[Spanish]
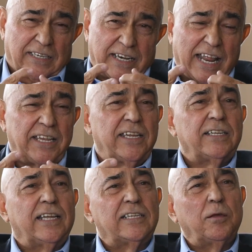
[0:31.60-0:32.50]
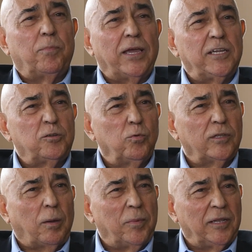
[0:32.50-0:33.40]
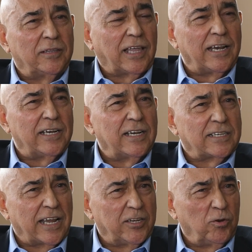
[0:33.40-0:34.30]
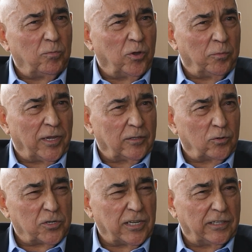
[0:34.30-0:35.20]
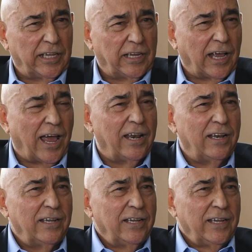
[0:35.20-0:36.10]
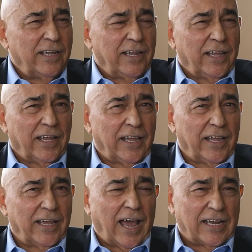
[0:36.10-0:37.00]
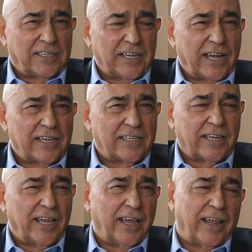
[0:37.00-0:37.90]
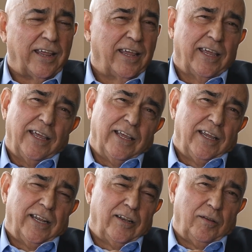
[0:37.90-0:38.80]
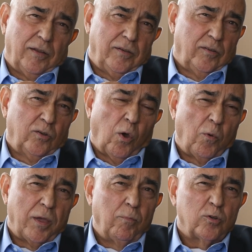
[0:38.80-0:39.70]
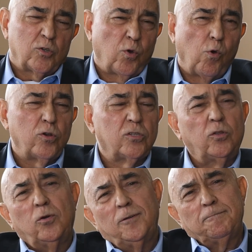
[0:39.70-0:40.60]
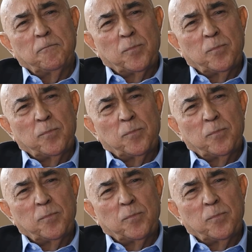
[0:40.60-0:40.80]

leyes de este país fundamentales las ha hecho el movimiento sindical. Eh, así es que no vemos justo